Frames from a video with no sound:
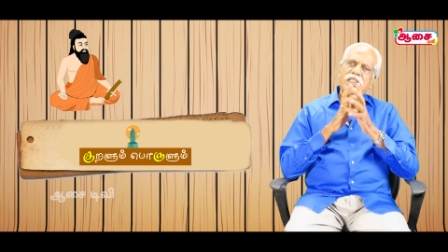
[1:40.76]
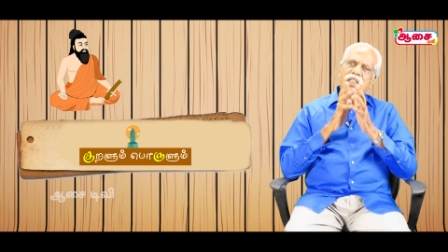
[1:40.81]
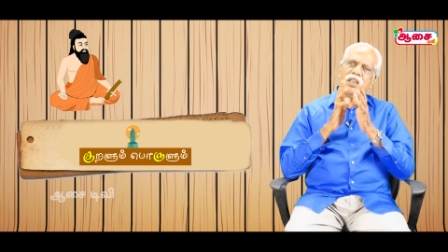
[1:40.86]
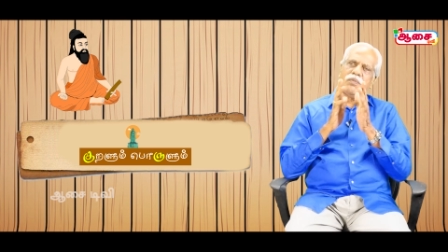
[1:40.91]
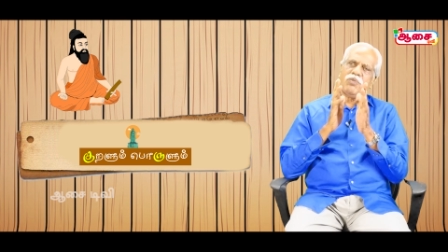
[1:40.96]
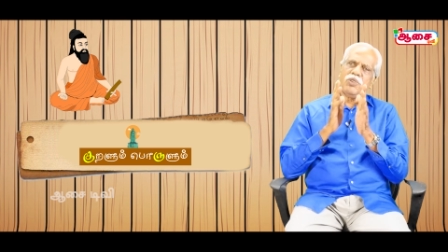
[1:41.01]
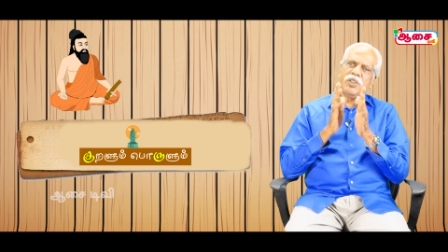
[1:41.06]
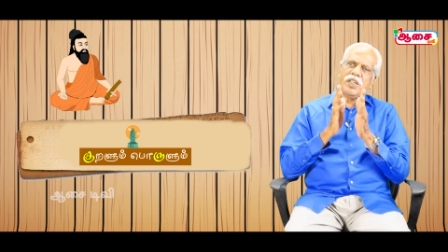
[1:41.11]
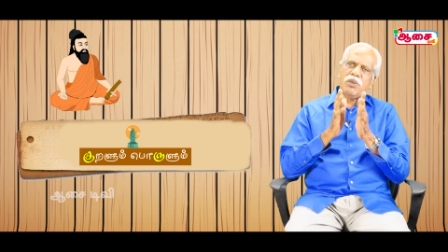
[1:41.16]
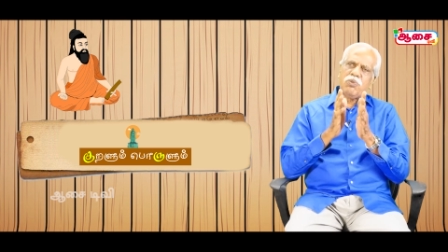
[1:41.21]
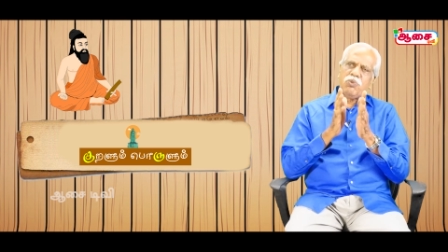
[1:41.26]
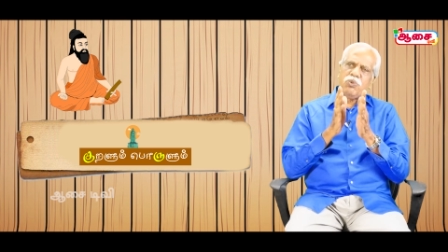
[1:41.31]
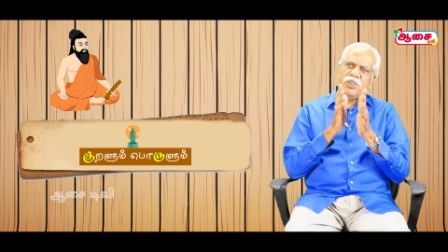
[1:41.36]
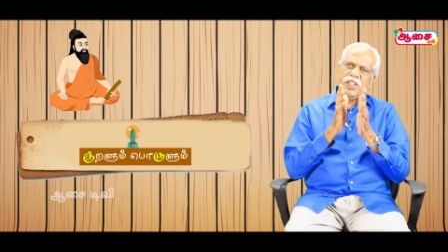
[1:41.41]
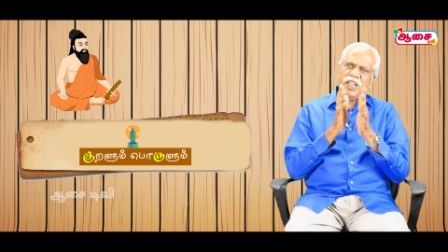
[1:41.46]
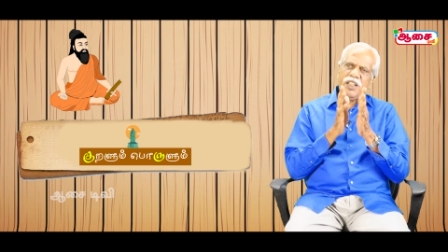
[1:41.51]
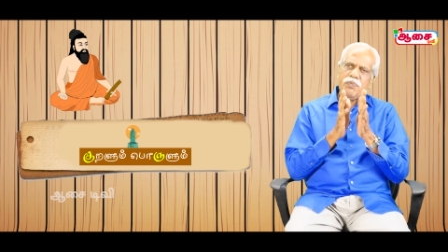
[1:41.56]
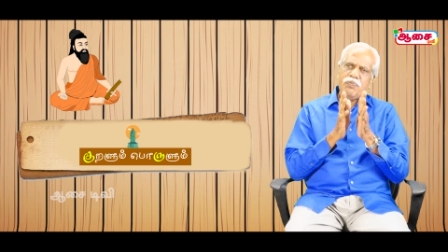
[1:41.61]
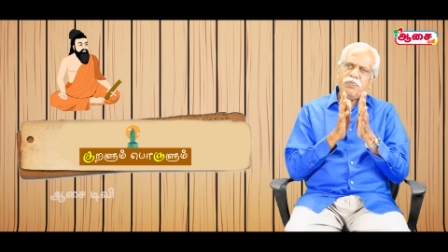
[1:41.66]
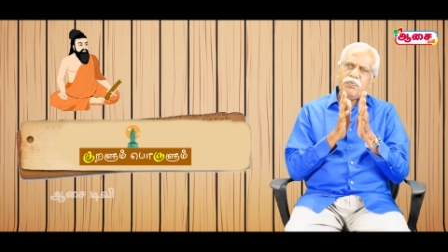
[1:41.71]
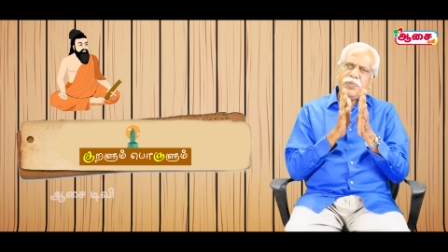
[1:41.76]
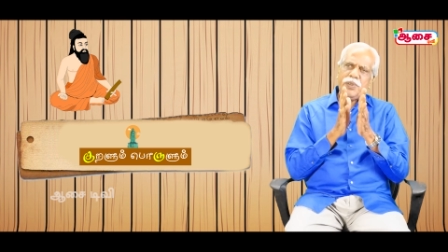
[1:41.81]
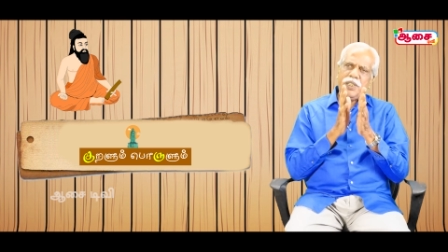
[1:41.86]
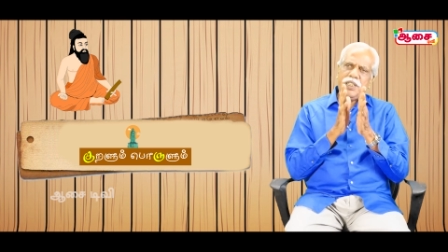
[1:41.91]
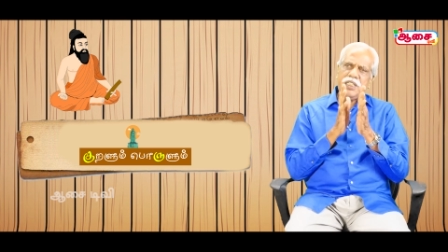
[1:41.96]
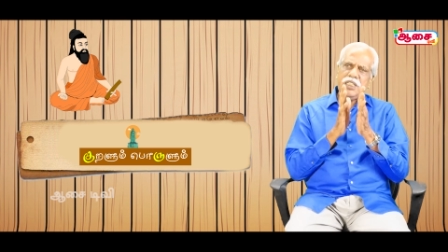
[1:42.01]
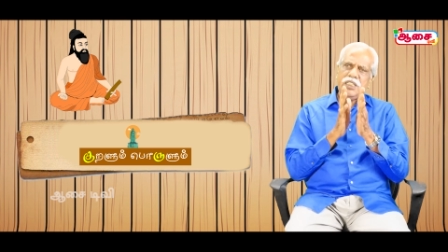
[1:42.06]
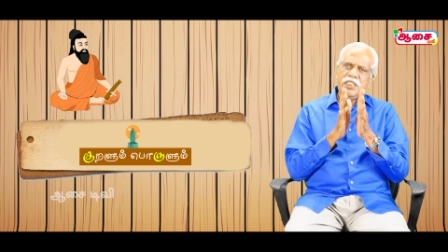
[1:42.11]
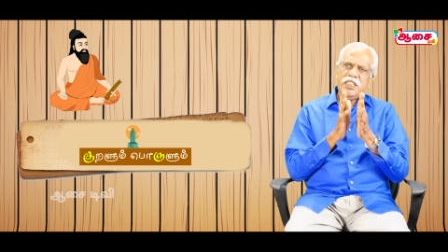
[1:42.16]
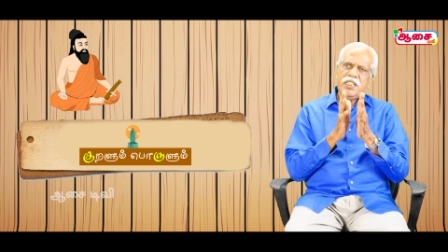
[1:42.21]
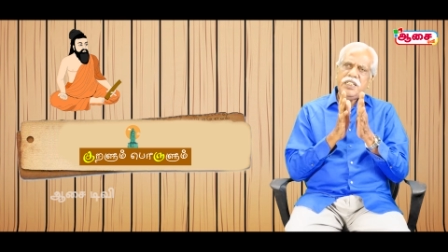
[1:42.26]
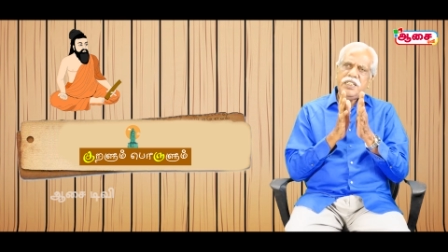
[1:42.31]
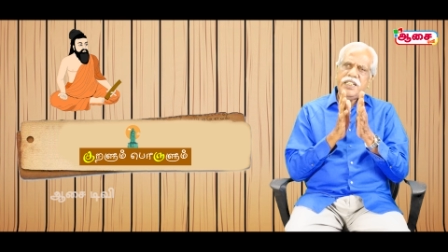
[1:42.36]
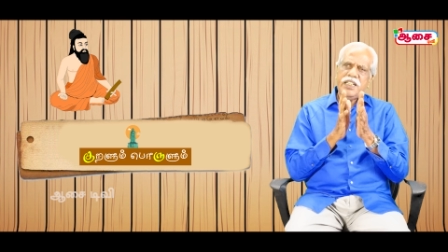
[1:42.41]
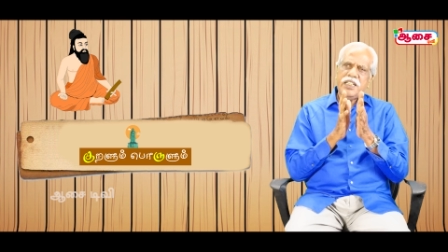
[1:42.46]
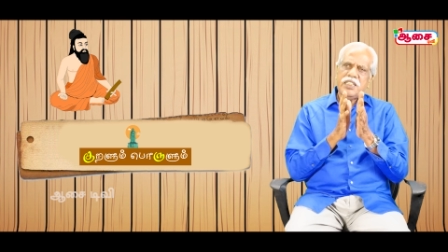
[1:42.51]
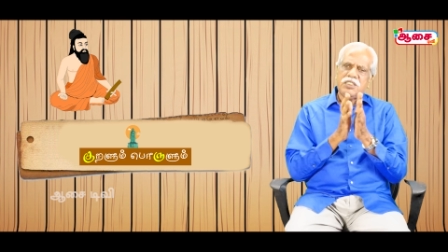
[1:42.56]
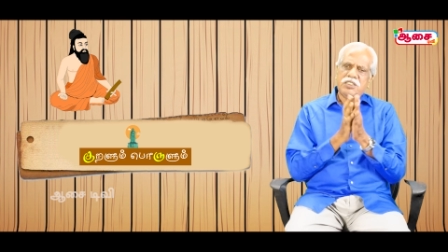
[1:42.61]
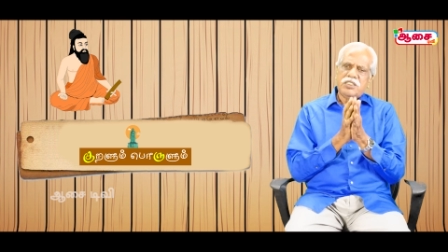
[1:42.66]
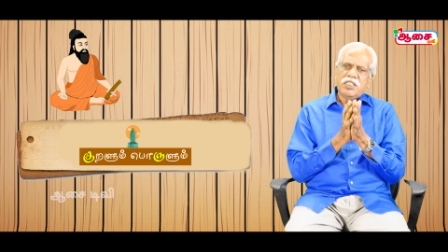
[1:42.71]
நம்முடைய உழைப்பால்
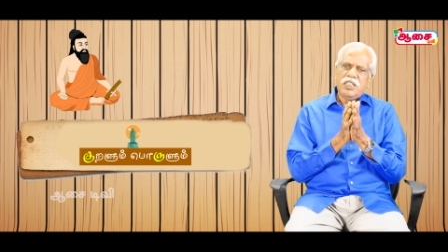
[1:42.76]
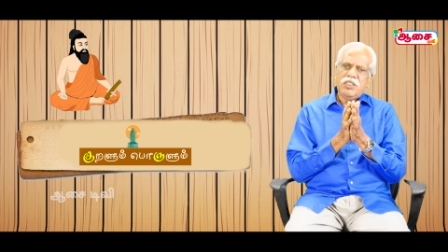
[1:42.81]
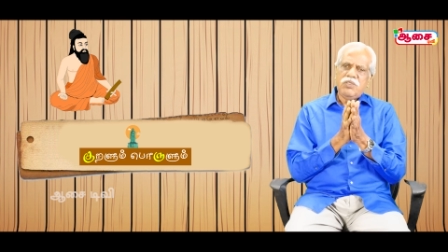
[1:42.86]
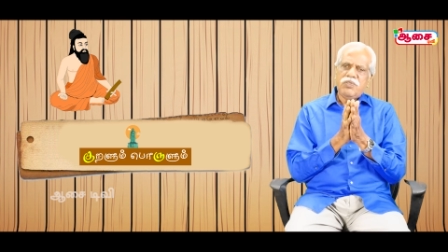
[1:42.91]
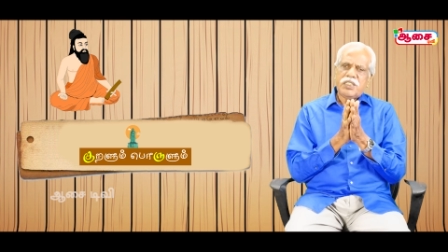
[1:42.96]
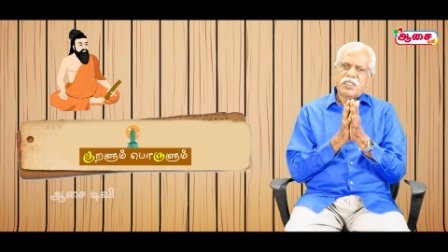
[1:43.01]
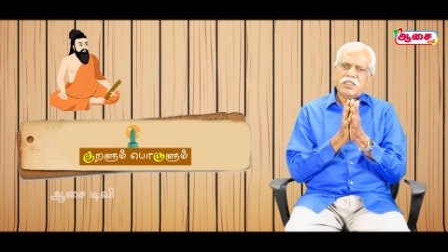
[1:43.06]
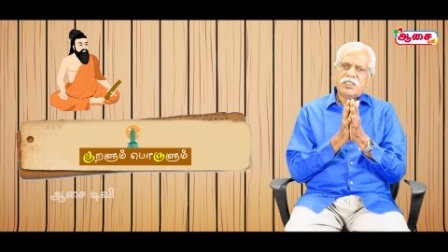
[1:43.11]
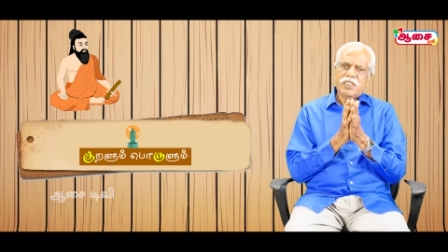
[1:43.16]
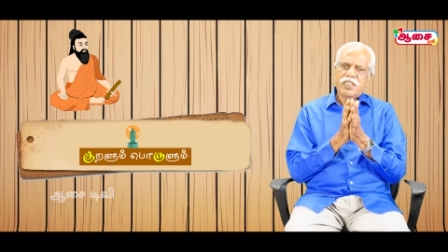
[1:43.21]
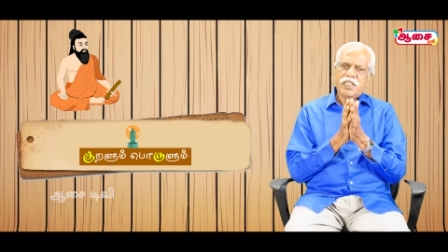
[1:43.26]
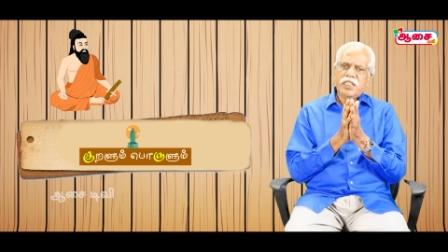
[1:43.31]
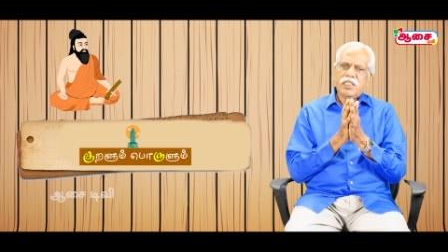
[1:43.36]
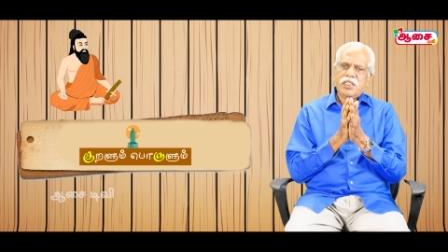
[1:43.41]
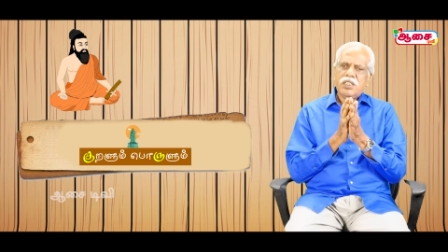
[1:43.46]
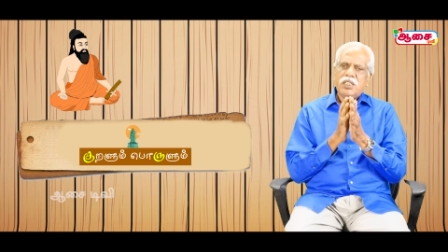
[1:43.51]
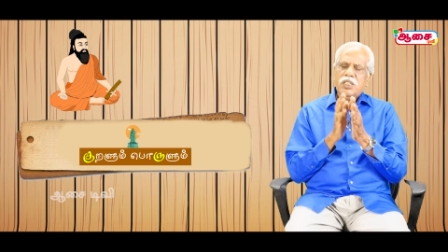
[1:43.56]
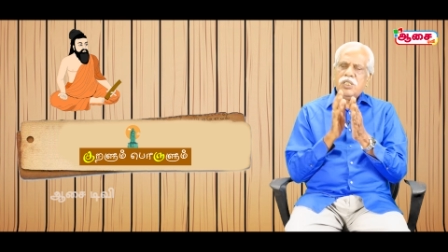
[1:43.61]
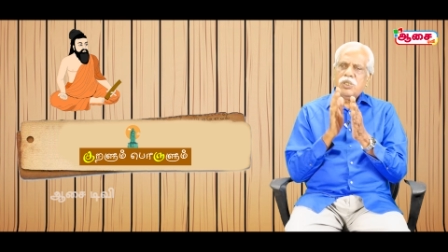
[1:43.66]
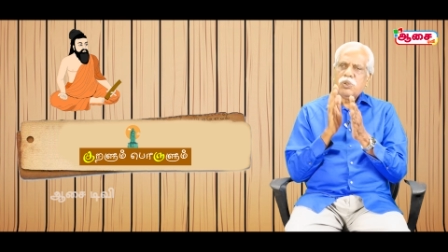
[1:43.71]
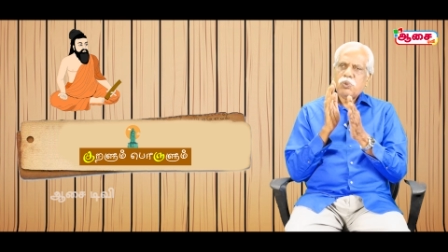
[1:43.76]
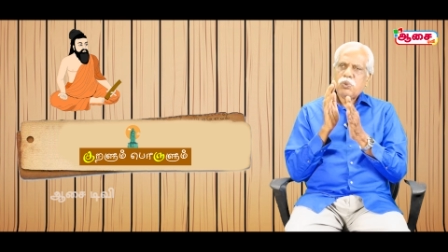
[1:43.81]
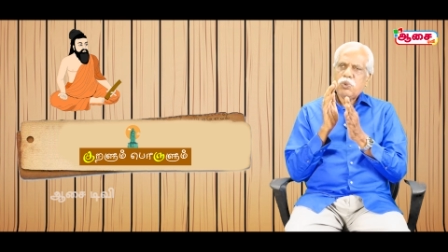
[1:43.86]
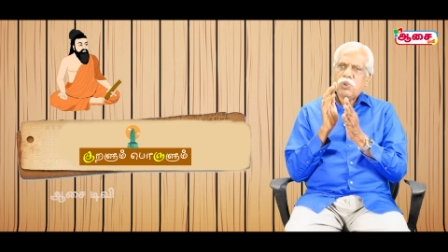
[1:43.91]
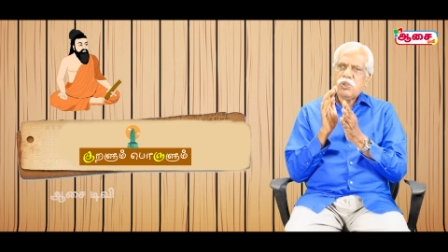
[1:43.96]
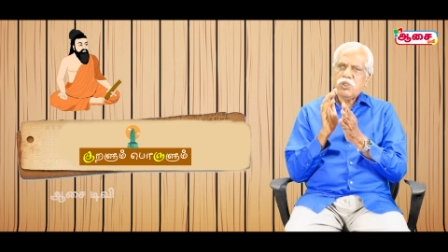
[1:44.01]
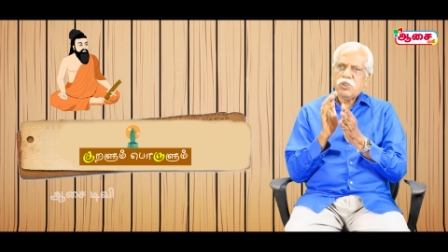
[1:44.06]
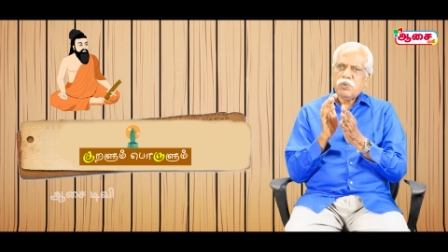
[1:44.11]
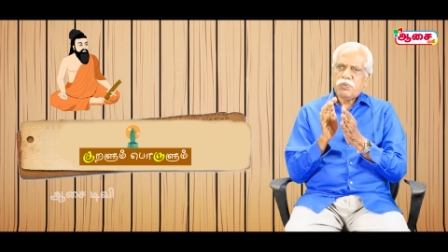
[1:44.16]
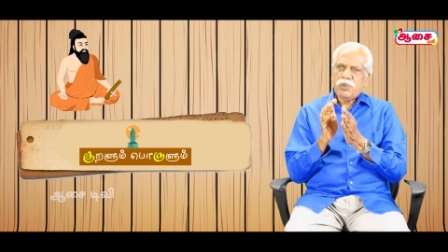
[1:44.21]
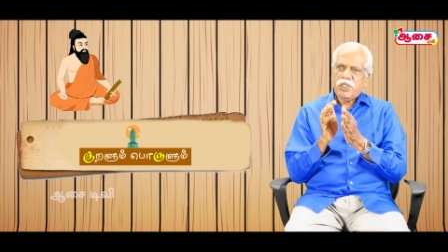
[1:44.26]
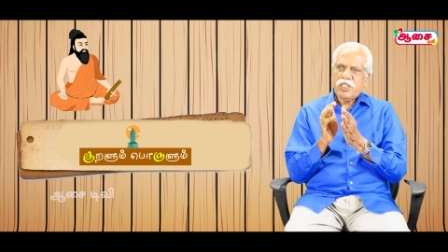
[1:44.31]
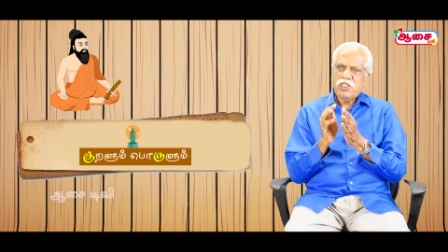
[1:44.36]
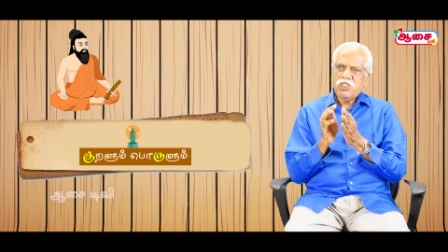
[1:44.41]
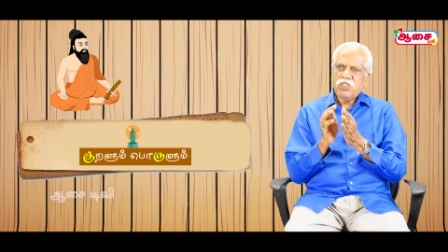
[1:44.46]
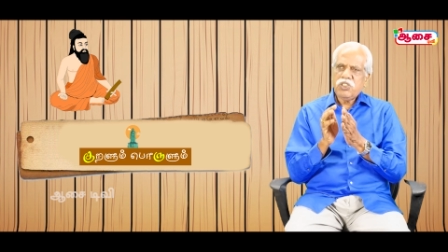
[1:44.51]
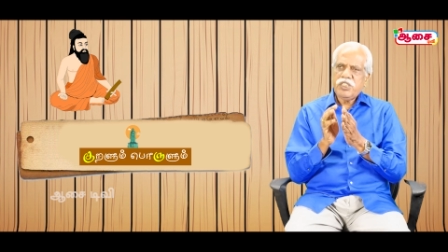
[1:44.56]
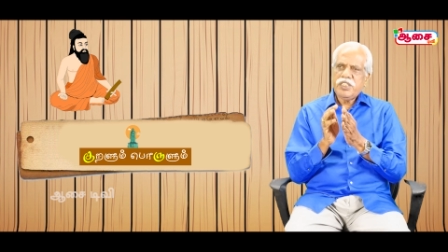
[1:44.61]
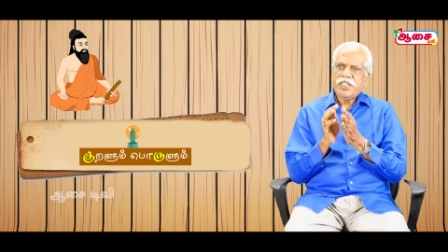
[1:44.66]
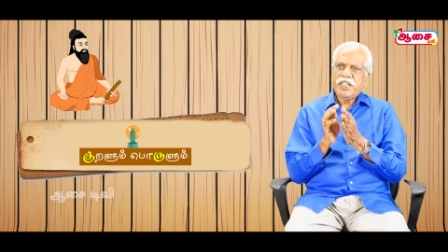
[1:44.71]
ஈட்டிய செல்வத்தை ஒரு
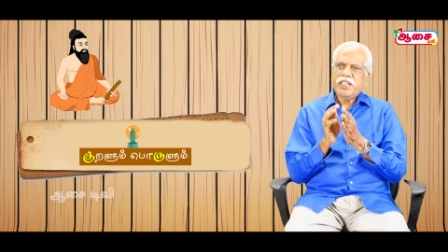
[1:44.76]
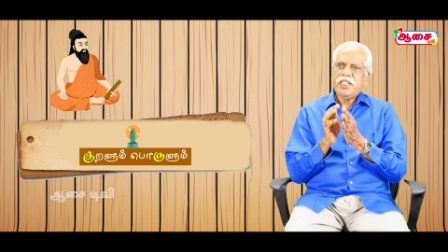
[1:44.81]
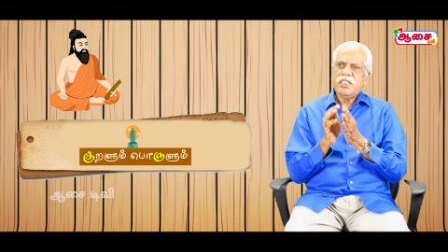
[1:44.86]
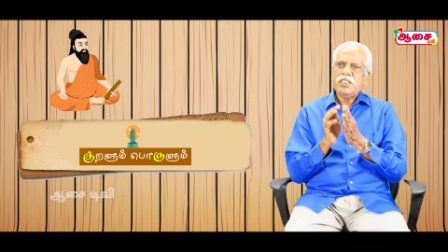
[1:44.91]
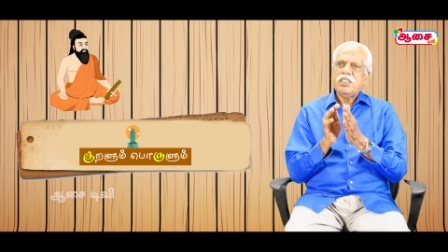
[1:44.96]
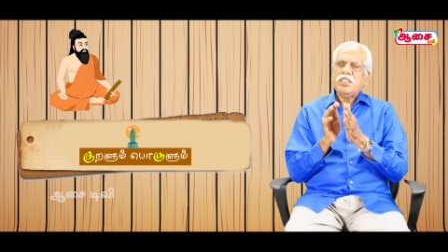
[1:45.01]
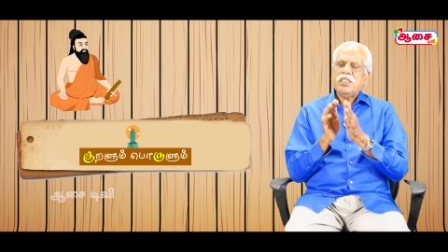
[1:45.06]
பகுதியை